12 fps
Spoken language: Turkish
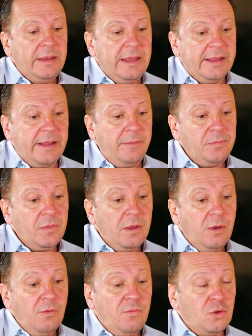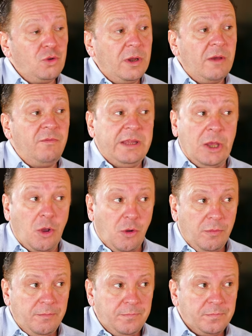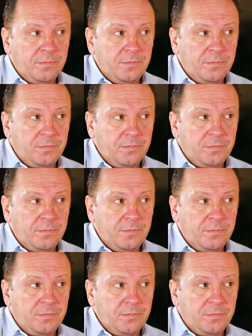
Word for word: Ya da fotoğraf video.